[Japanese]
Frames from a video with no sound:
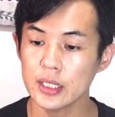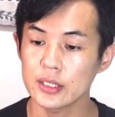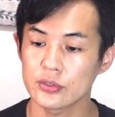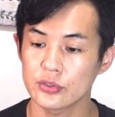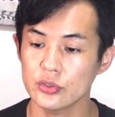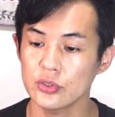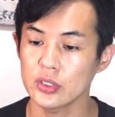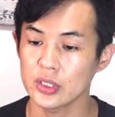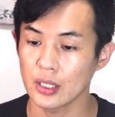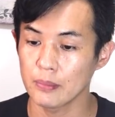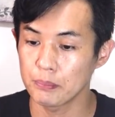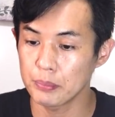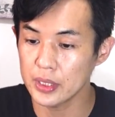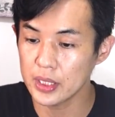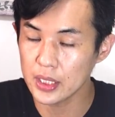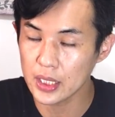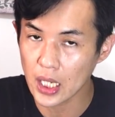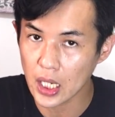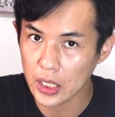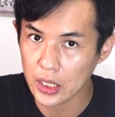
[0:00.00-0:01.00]
について
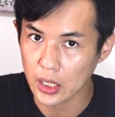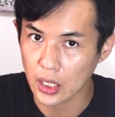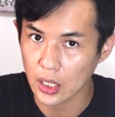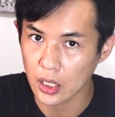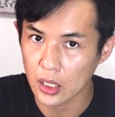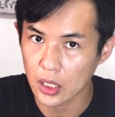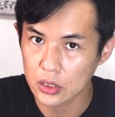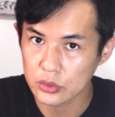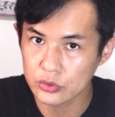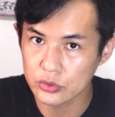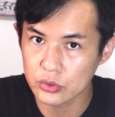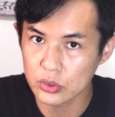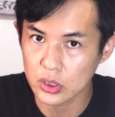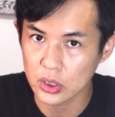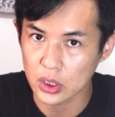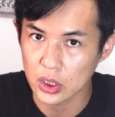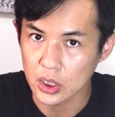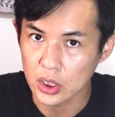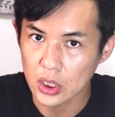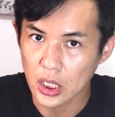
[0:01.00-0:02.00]
BI がつい
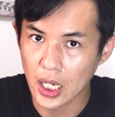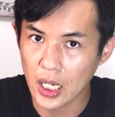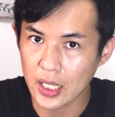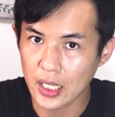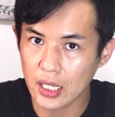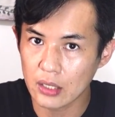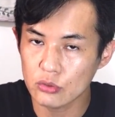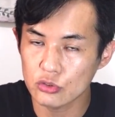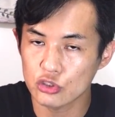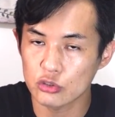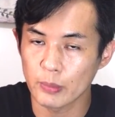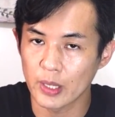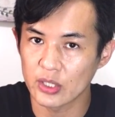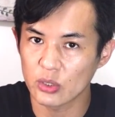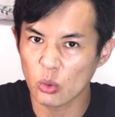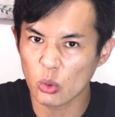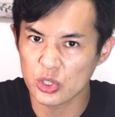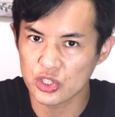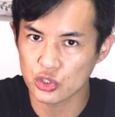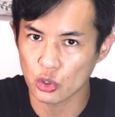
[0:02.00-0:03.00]
に
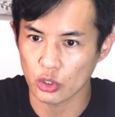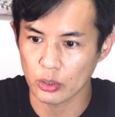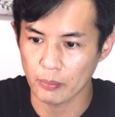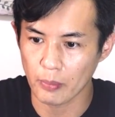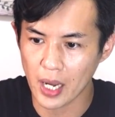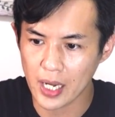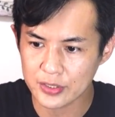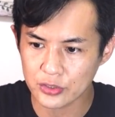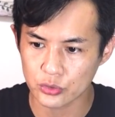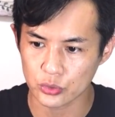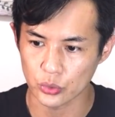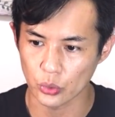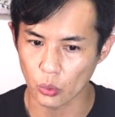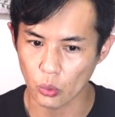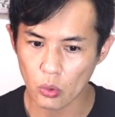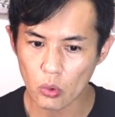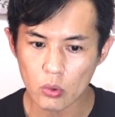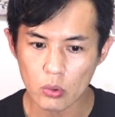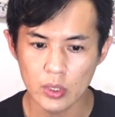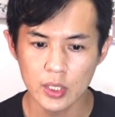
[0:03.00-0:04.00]
アナウンスメントをしております
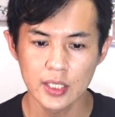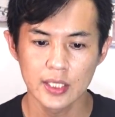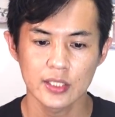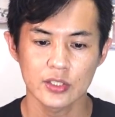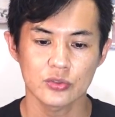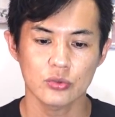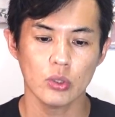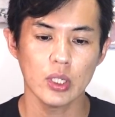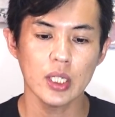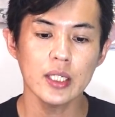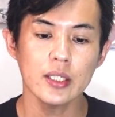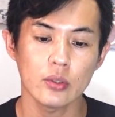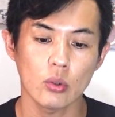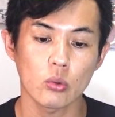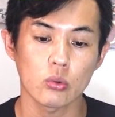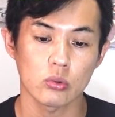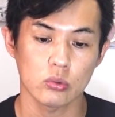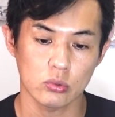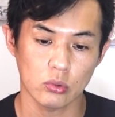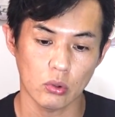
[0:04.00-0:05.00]
よ。それに
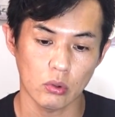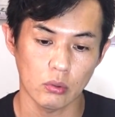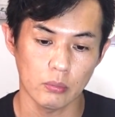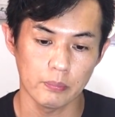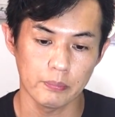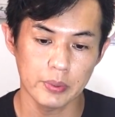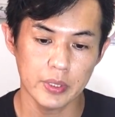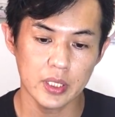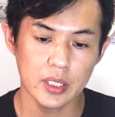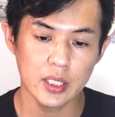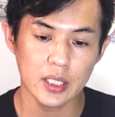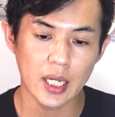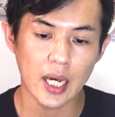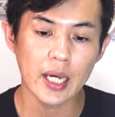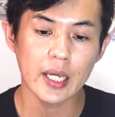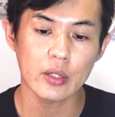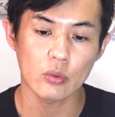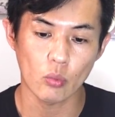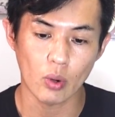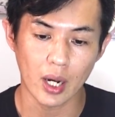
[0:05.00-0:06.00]
よると
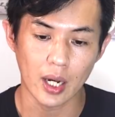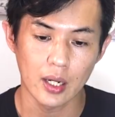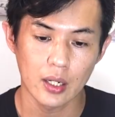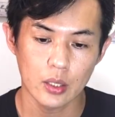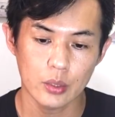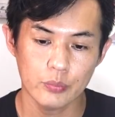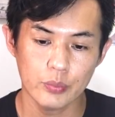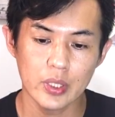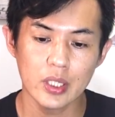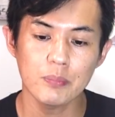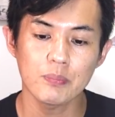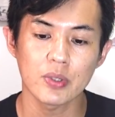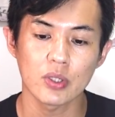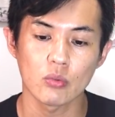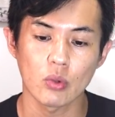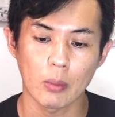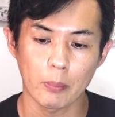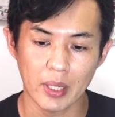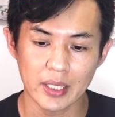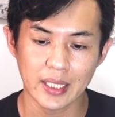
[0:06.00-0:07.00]
BI は
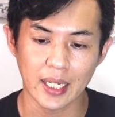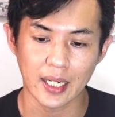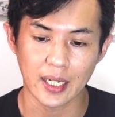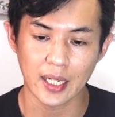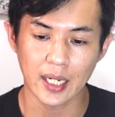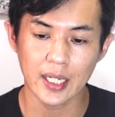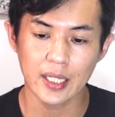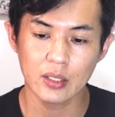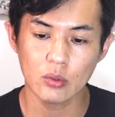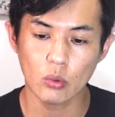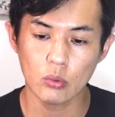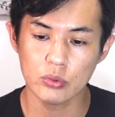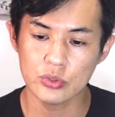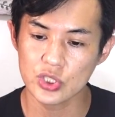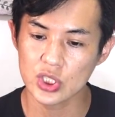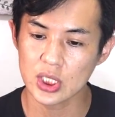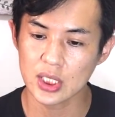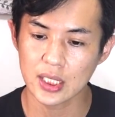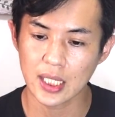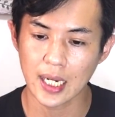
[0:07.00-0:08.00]
フィリピンはまだ外国
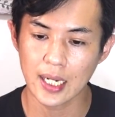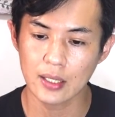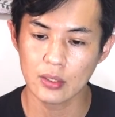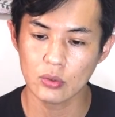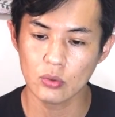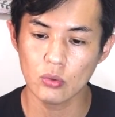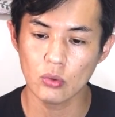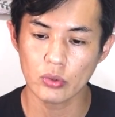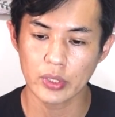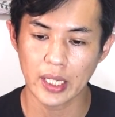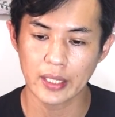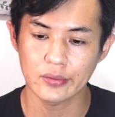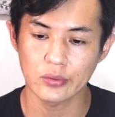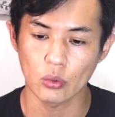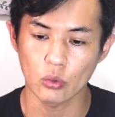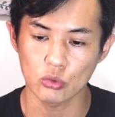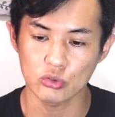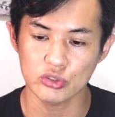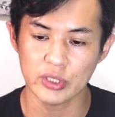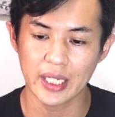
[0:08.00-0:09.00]
人観光客
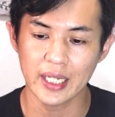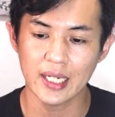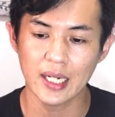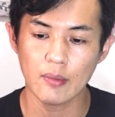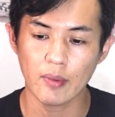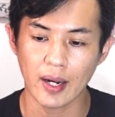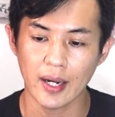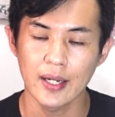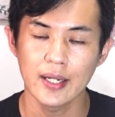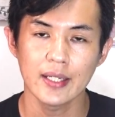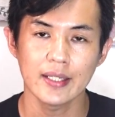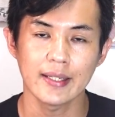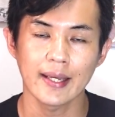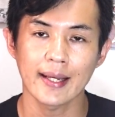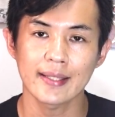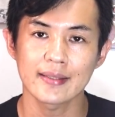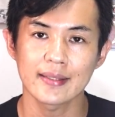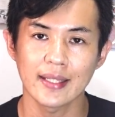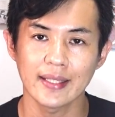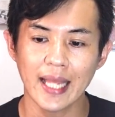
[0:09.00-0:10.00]
の受け入れは
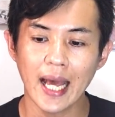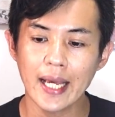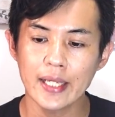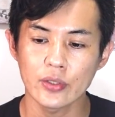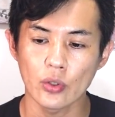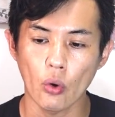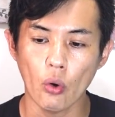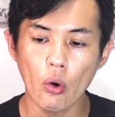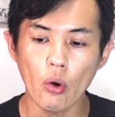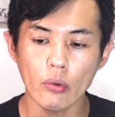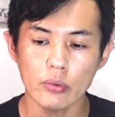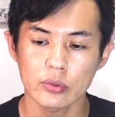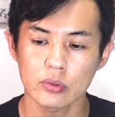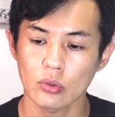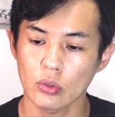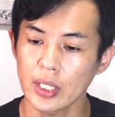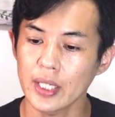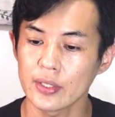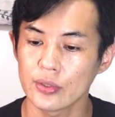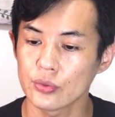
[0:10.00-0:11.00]
やってないよ
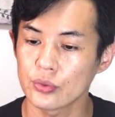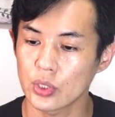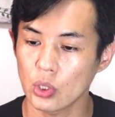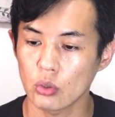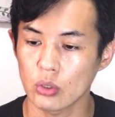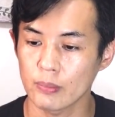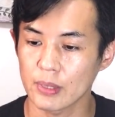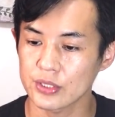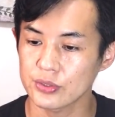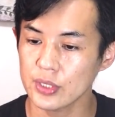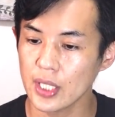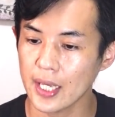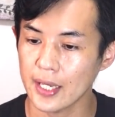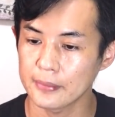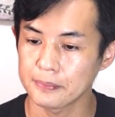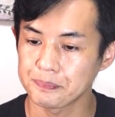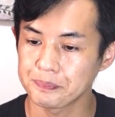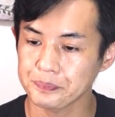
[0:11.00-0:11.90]
とね言うておりますね。